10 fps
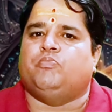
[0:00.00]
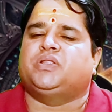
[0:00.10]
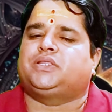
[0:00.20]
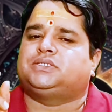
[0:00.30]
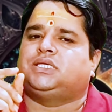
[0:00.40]

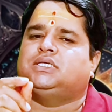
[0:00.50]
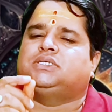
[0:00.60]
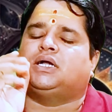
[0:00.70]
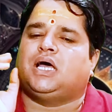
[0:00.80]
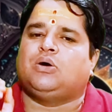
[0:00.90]
मित्र से
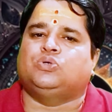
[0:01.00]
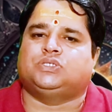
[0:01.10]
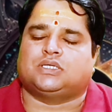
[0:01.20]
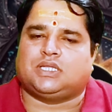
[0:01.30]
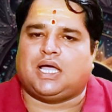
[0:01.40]
झगड़ा हो
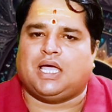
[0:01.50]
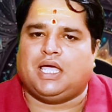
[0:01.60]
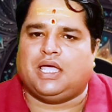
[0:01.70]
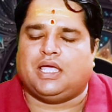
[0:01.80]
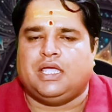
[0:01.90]
सकता है